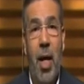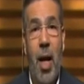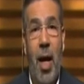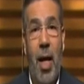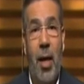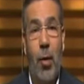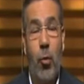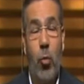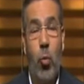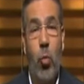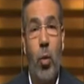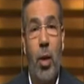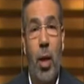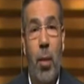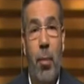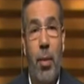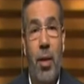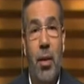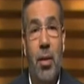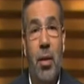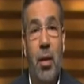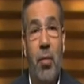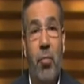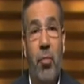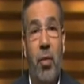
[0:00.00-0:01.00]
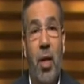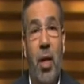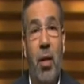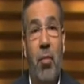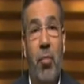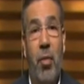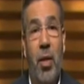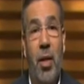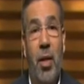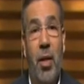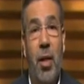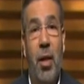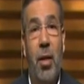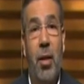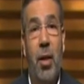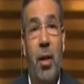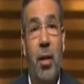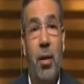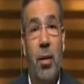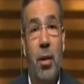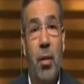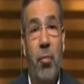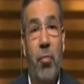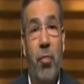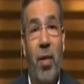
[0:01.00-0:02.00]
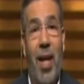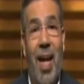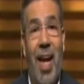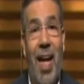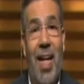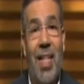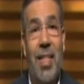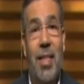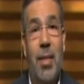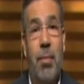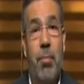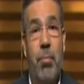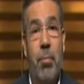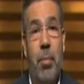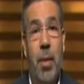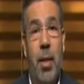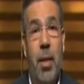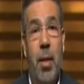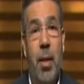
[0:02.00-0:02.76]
هيكون كمان ضيفنا الفنان الطفل حازم